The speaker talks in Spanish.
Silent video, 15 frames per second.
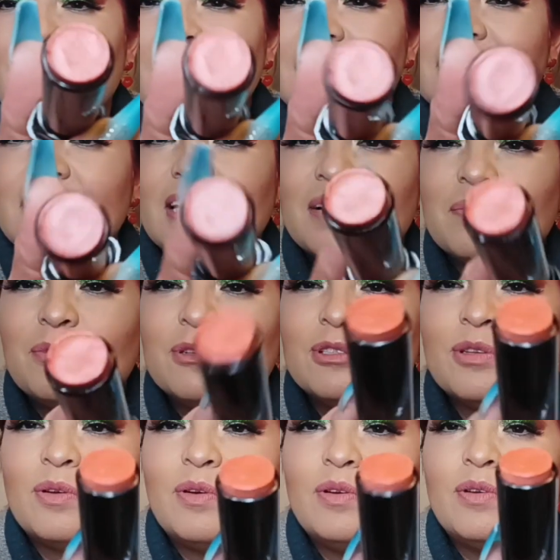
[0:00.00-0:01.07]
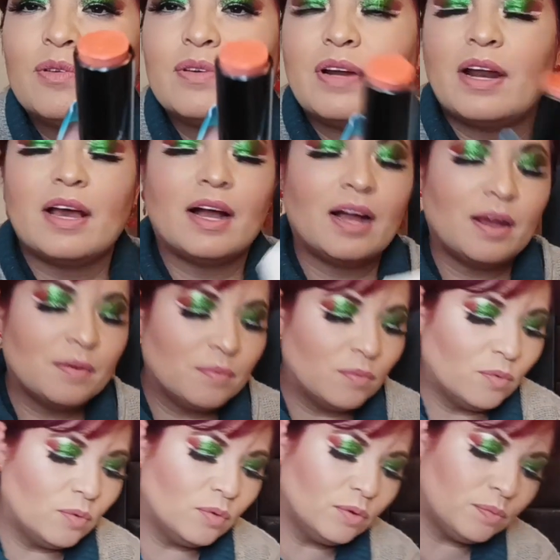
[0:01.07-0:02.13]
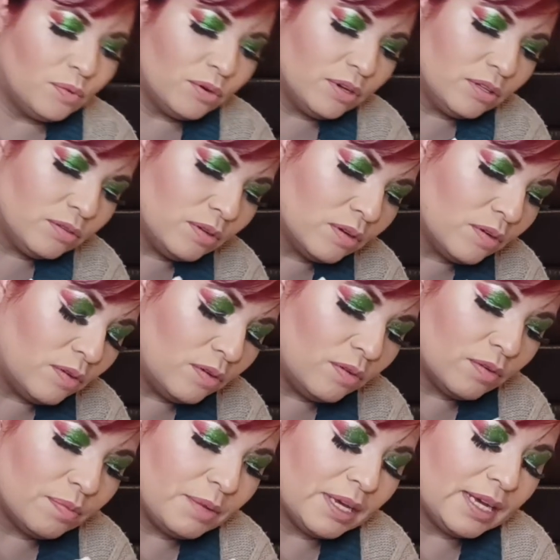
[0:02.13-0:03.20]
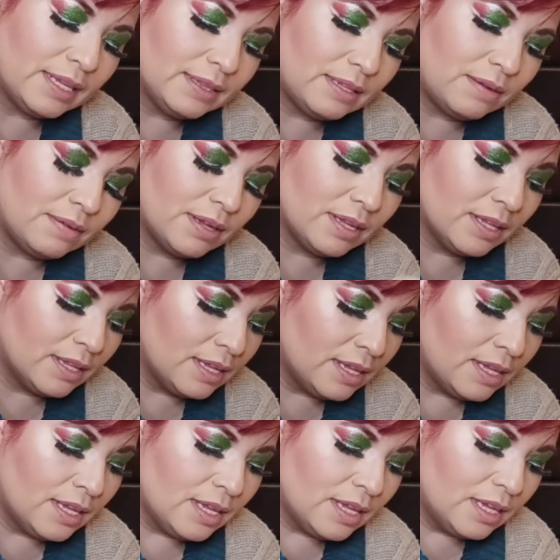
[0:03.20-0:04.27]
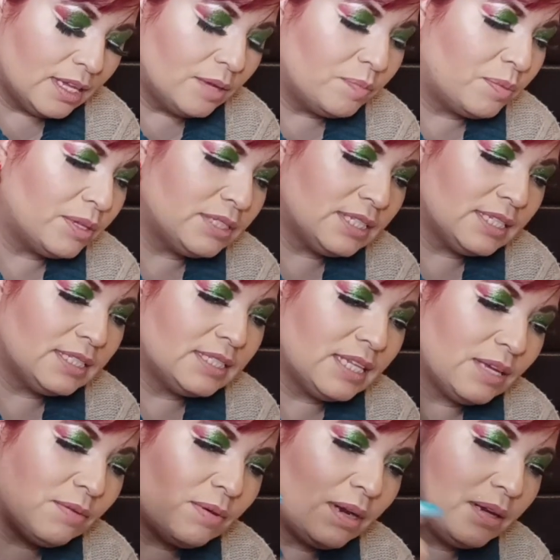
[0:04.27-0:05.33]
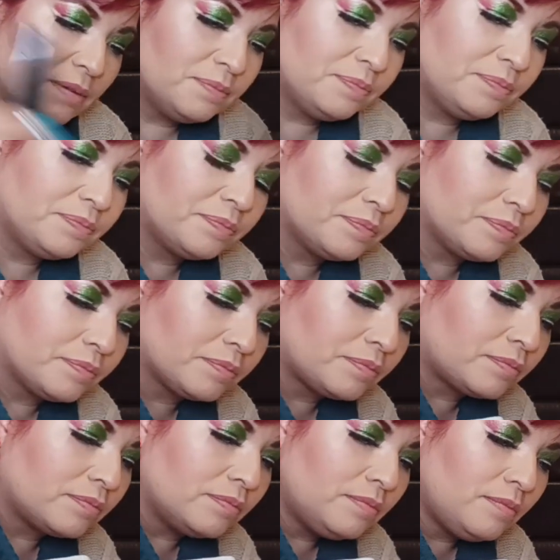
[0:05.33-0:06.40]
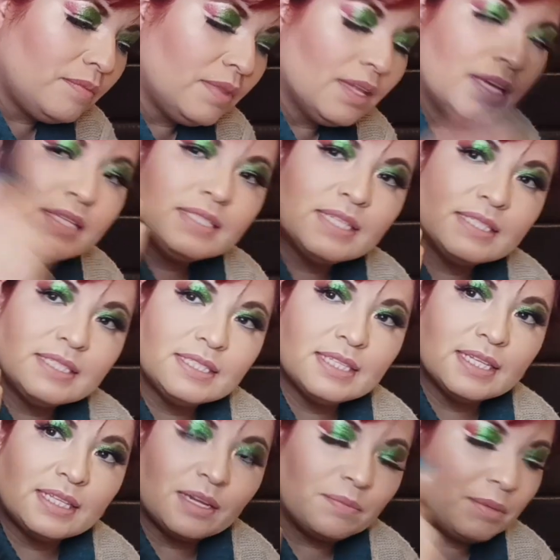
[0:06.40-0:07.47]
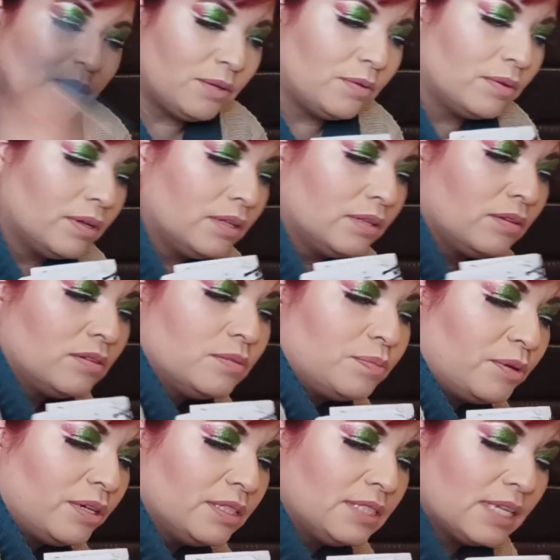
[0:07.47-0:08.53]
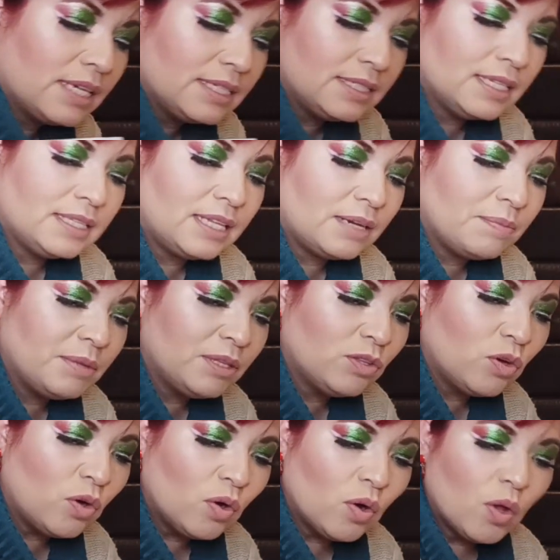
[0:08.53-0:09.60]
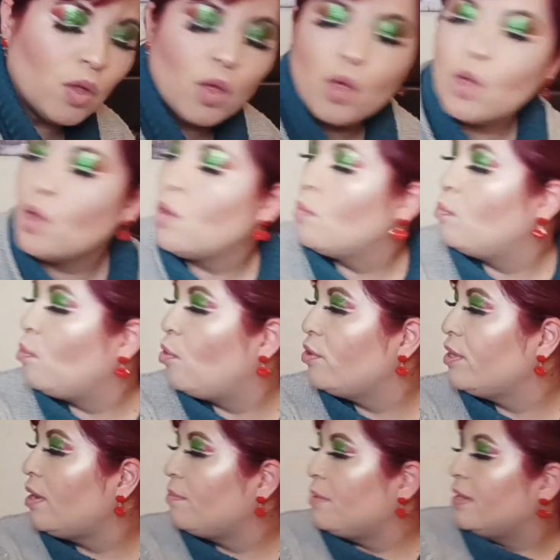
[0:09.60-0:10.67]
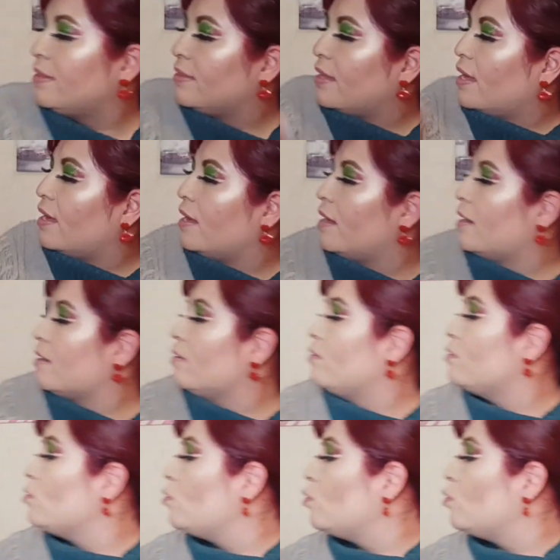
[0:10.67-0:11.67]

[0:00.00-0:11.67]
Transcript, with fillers: era este hermoso color naranja muy bonito el color me encantaba y pues este igual este sí se terminó entonces por ese que se terminó voy a meter